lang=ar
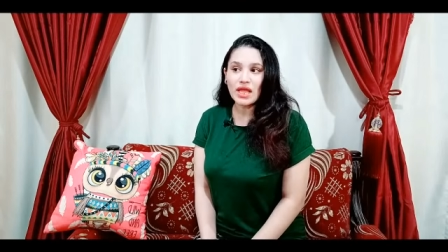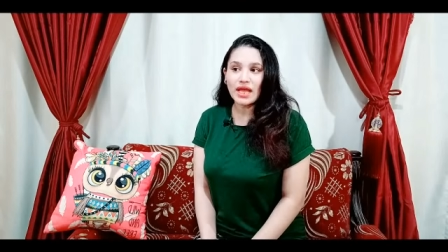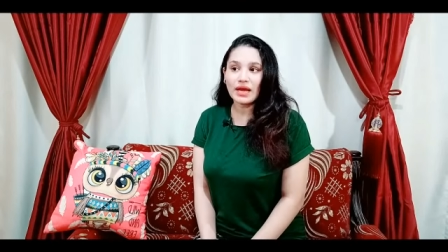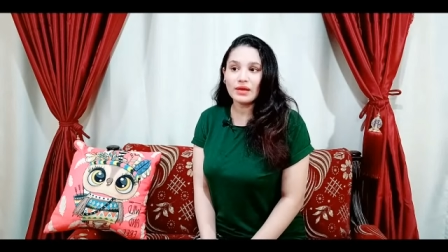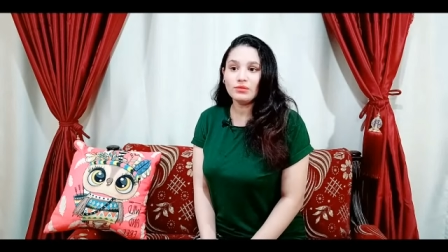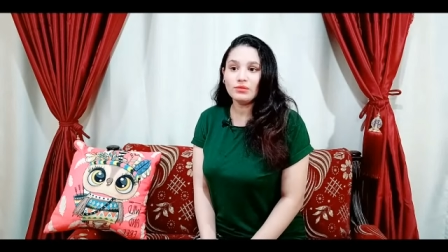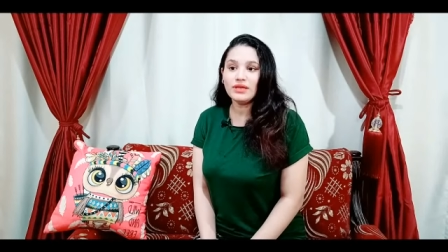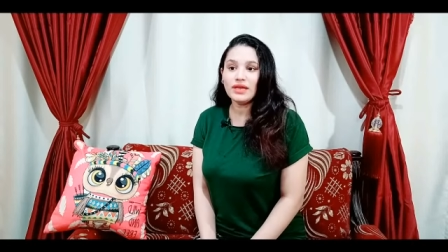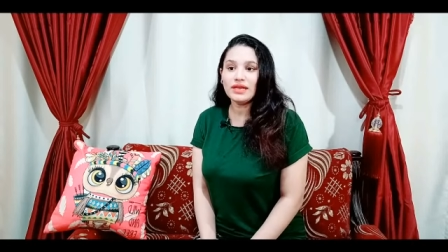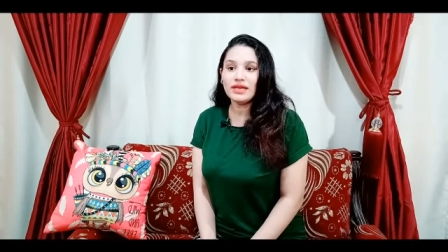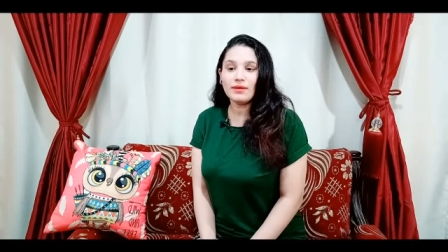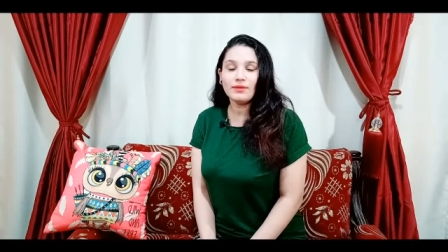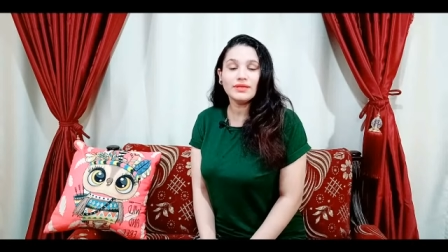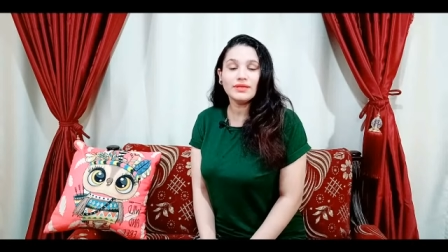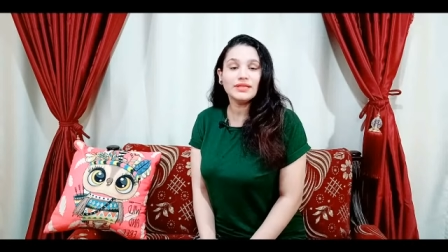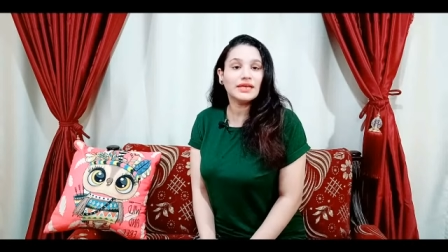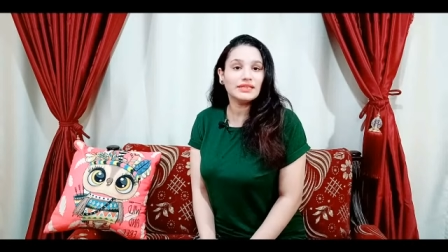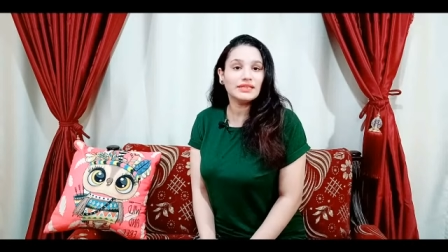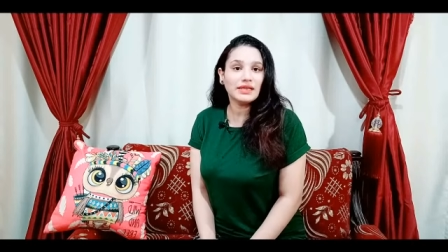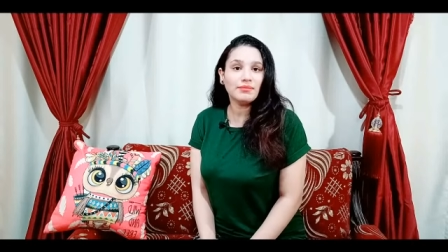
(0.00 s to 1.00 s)
خلونا
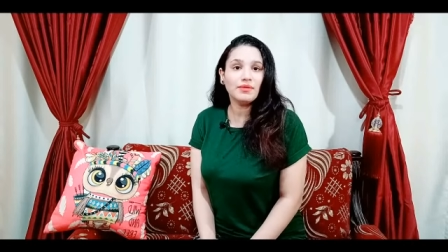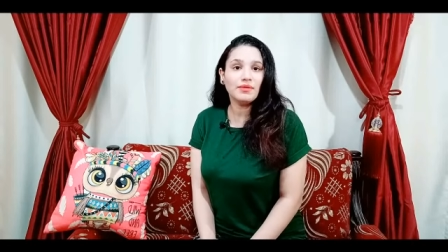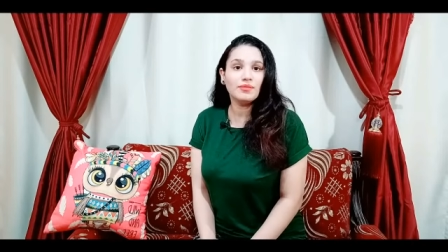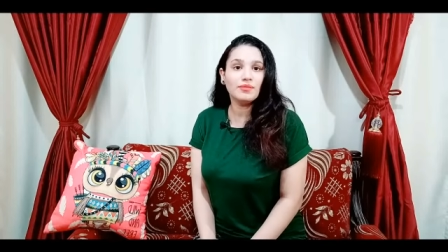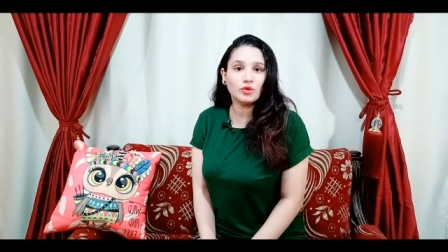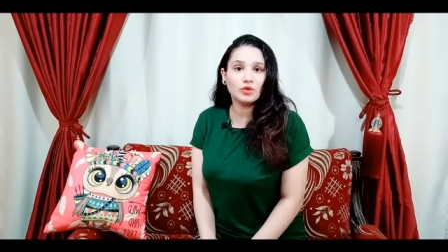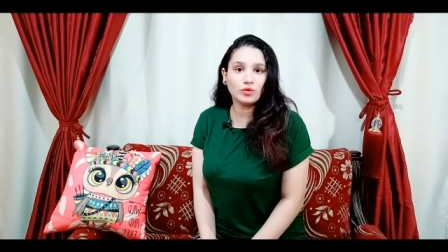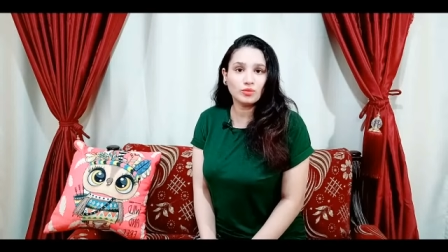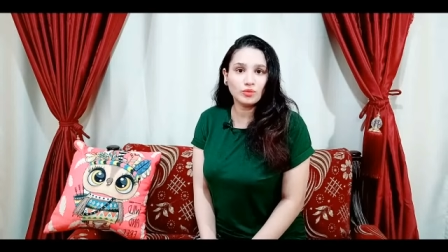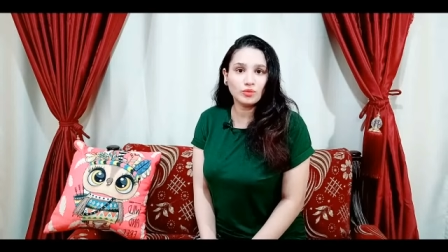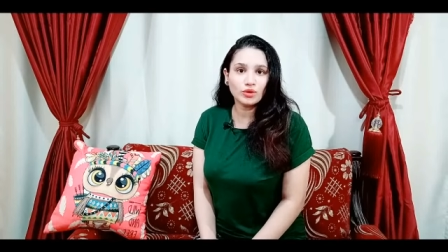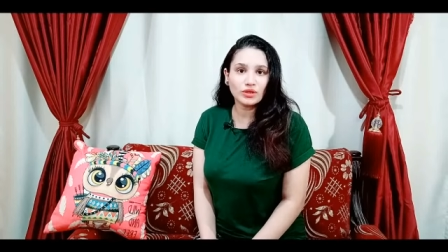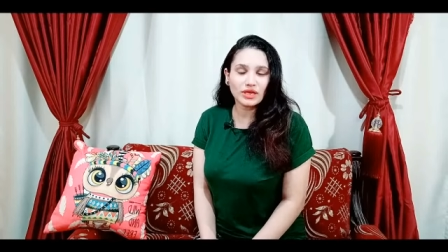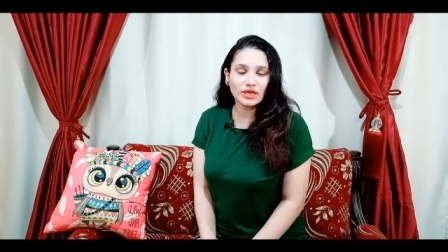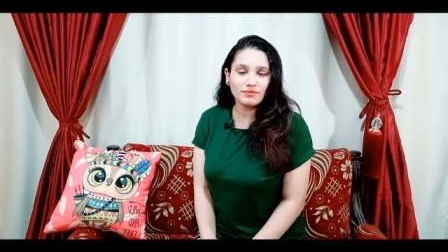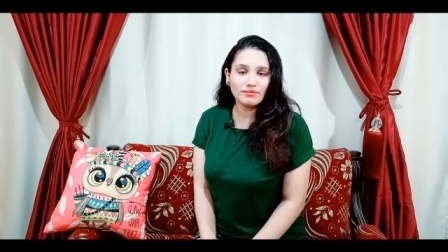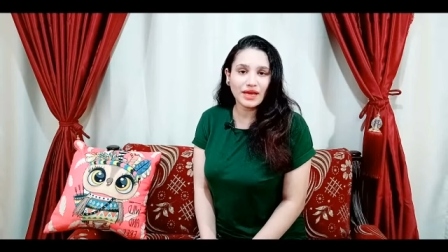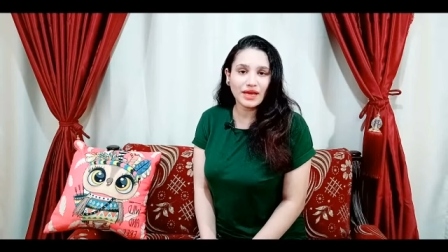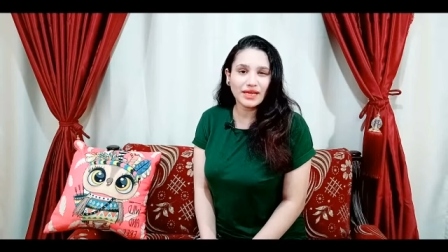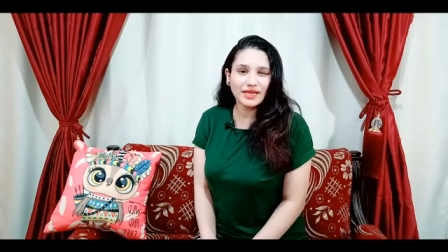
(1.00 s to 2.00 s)
الاول نهتم بالامور
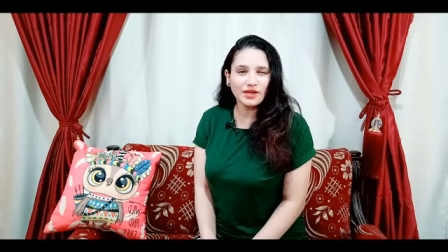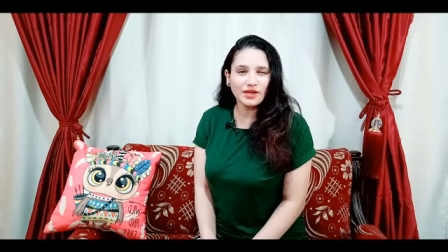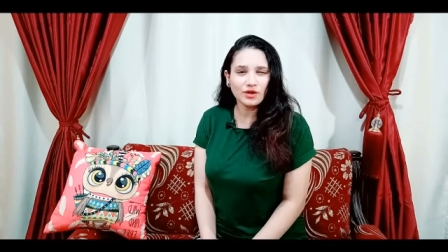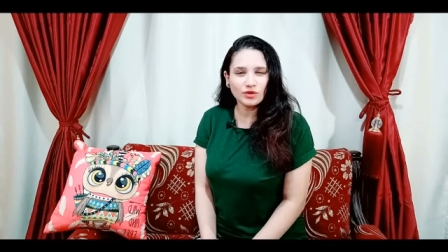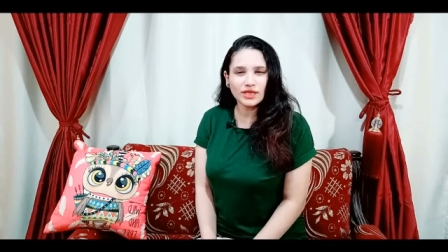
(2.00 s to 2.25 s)
المهنيه